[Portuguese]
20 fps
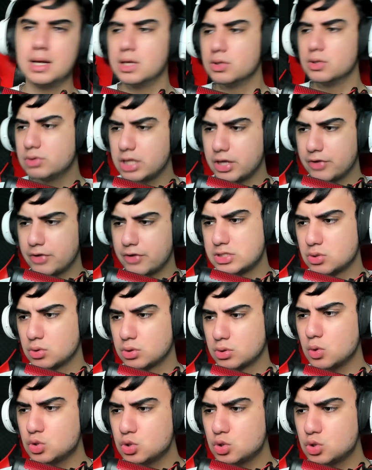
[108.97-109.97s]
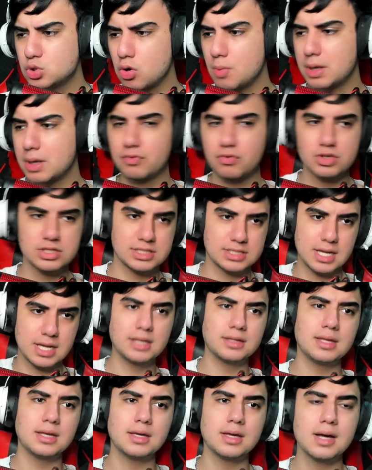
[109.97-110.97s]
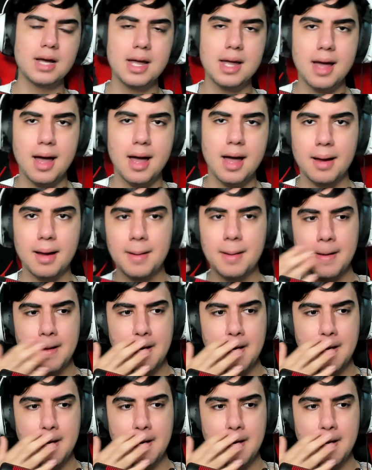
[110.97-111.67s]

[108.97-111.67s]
tu tem que fazer o teu jogo, mano, você que tem que ganhar.